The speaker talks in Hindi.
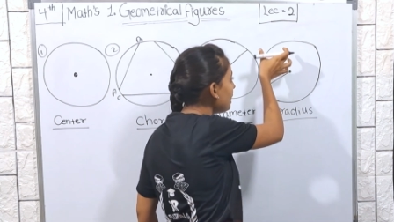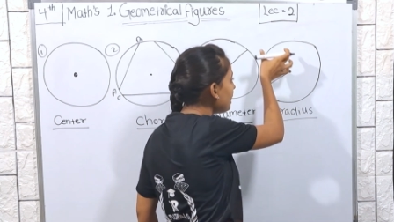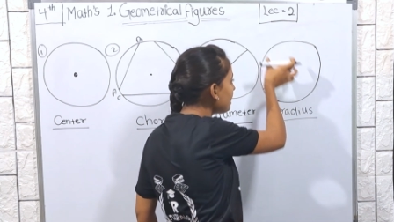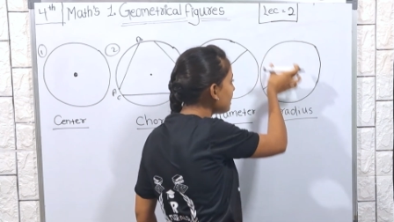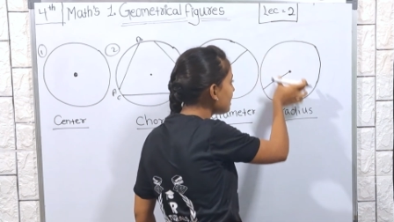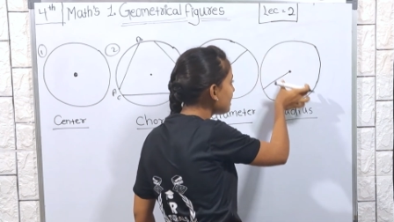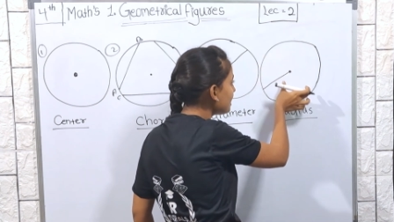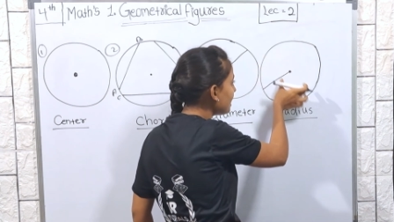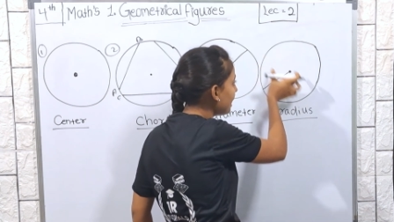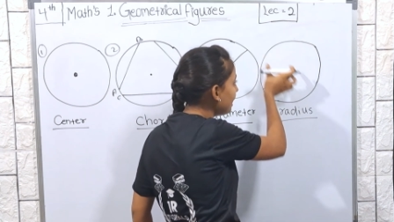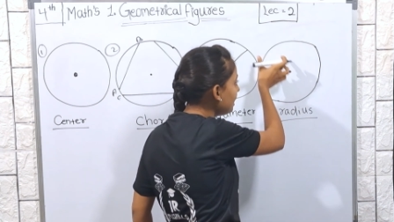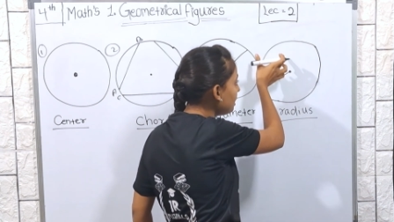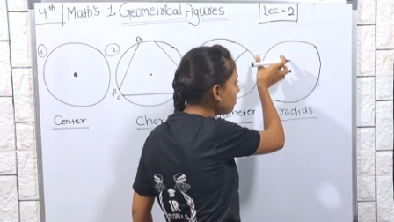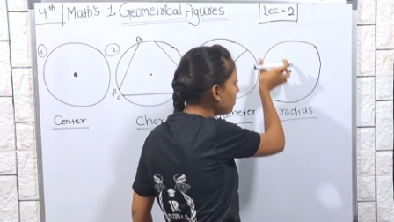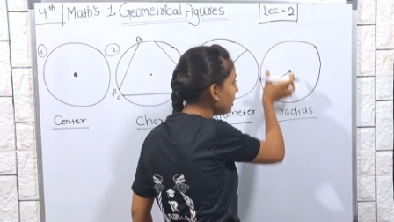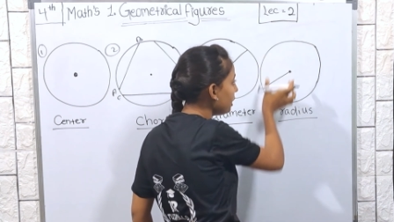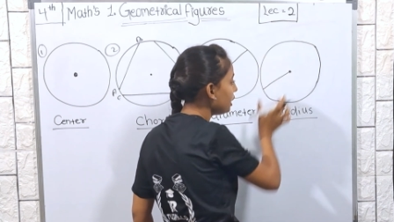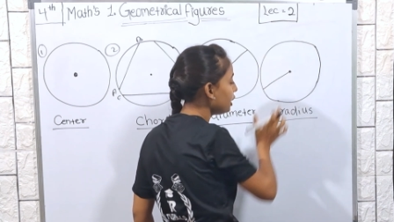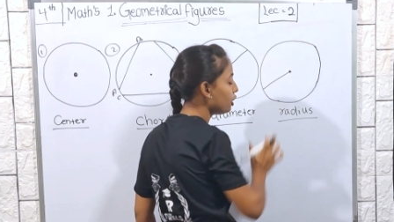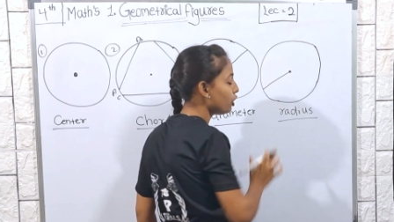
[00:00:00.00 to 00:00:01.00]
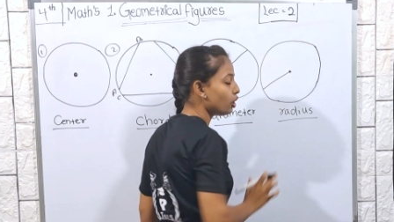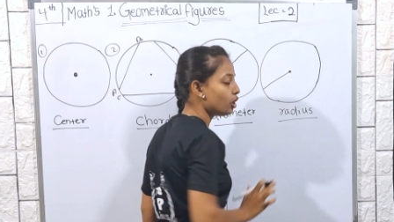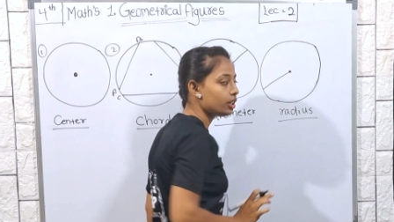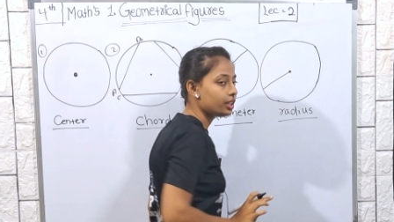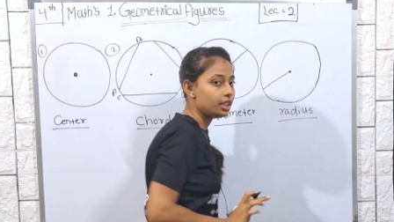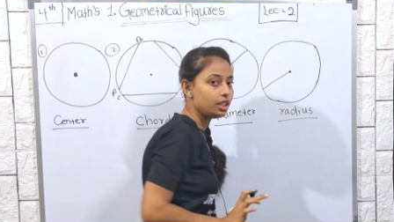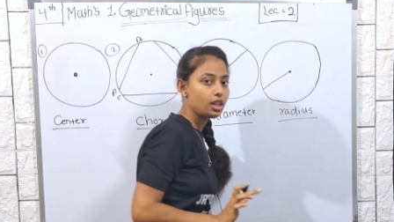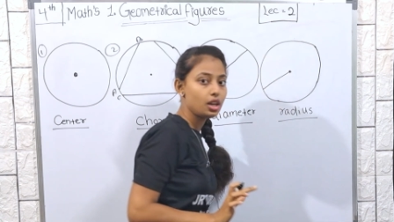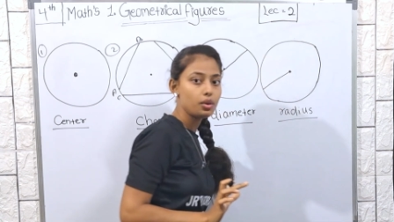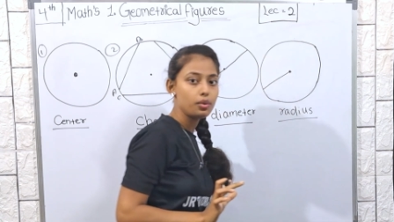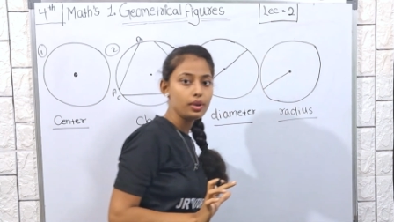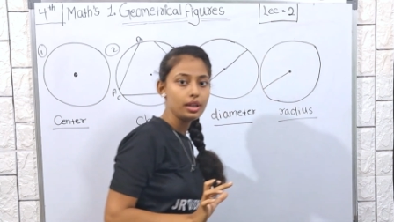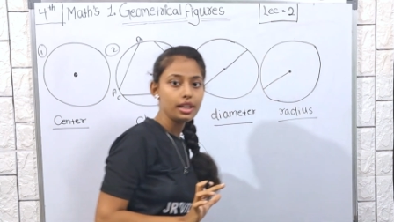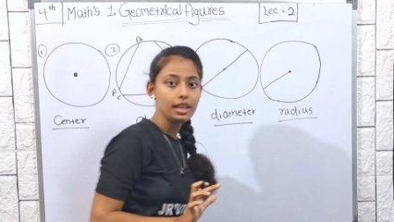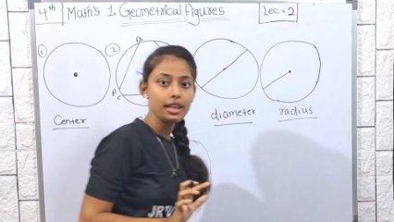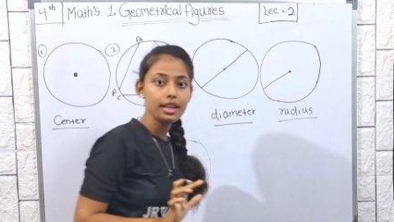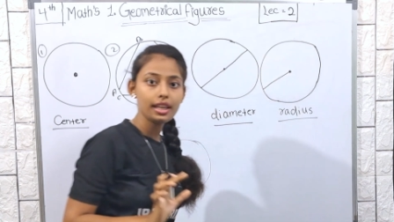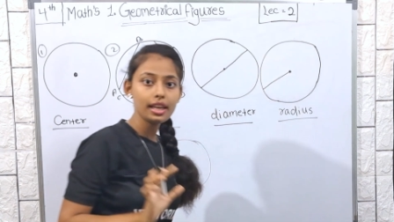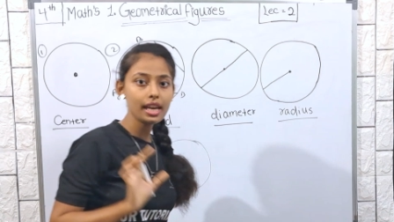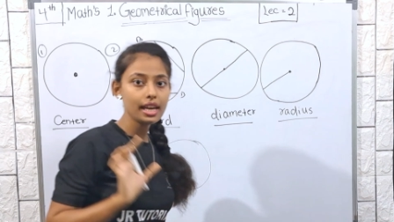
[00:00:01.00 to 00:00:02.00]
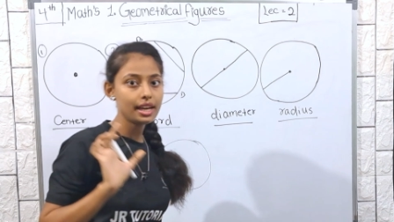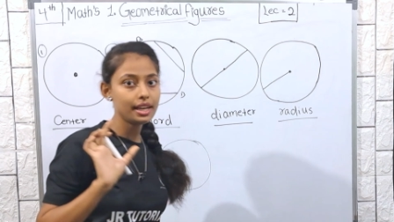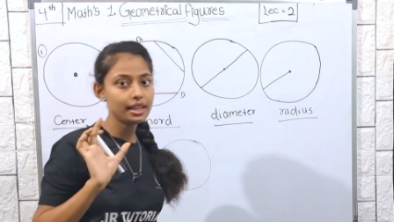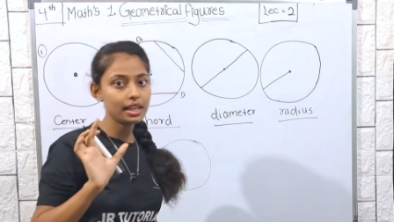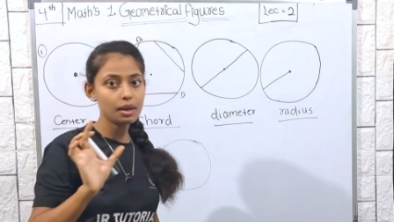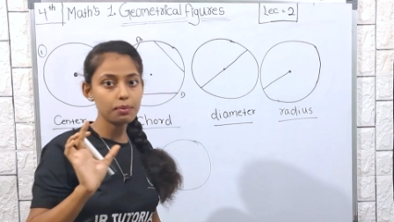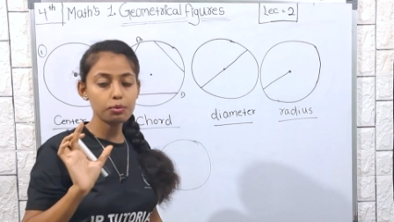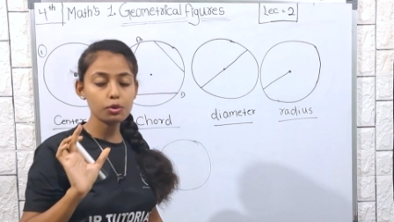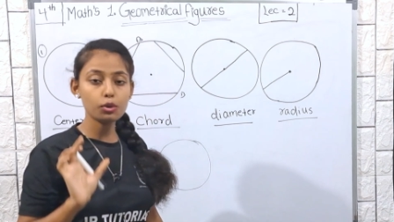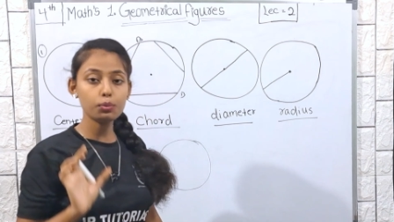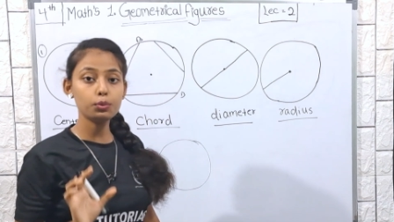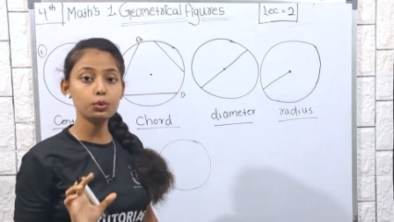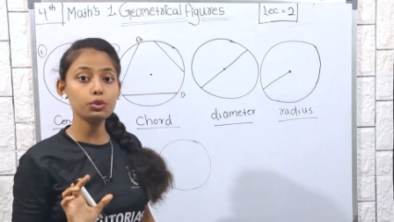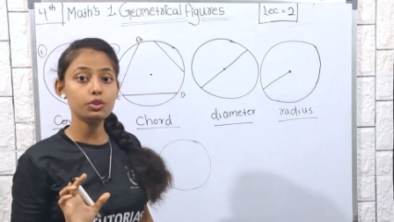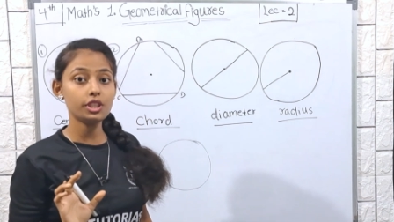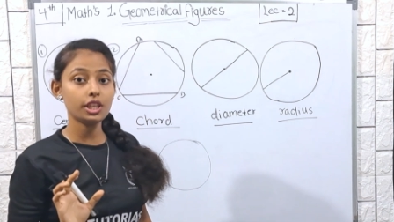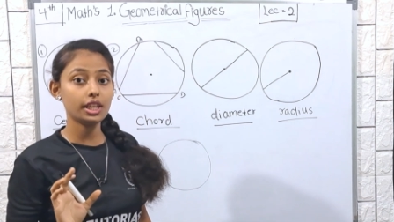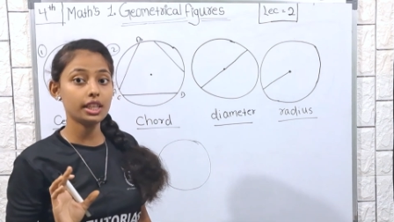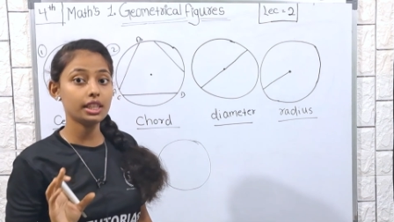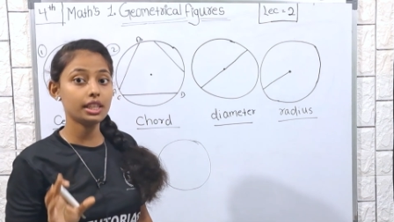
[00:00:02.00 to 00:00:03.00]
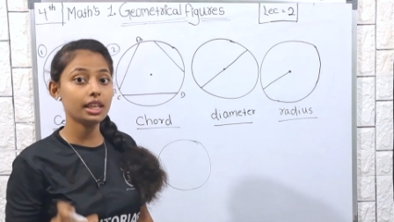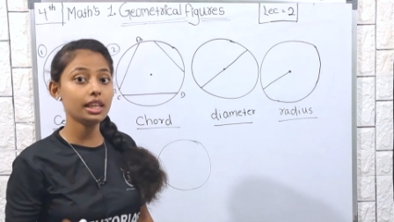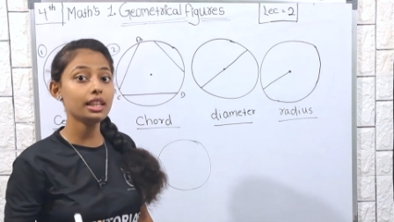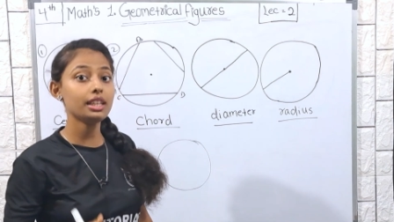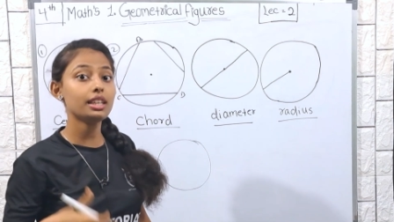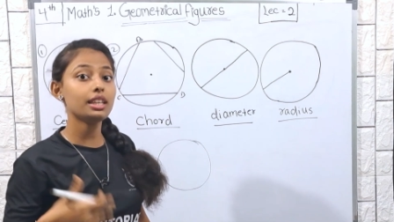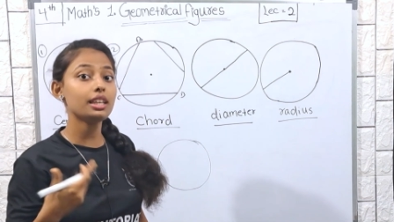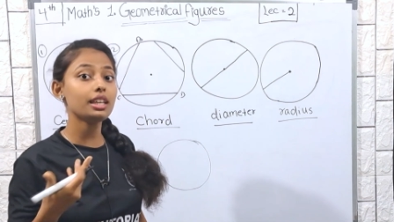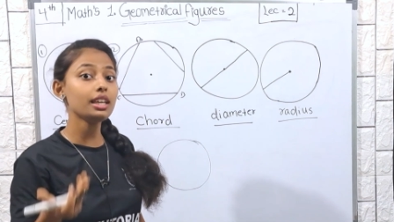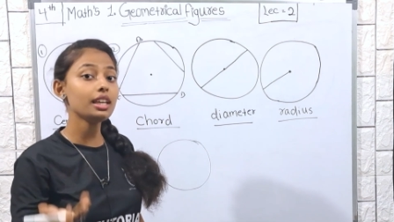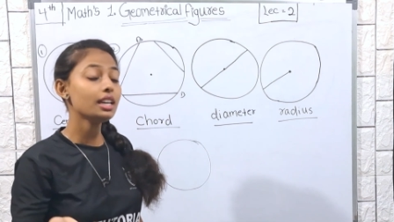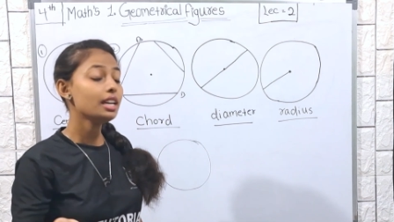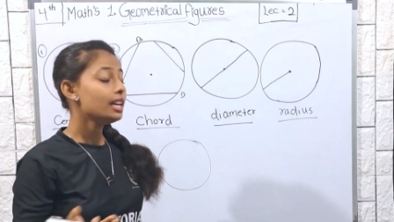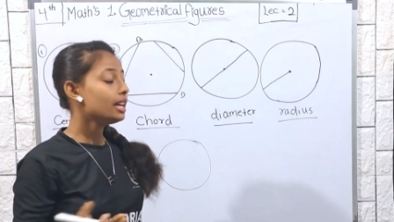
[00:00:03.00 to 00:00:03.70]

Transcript: एक साइड पे ये ड्रॉ किया हुआ रहेगा एंड आपको पूछेंगे कि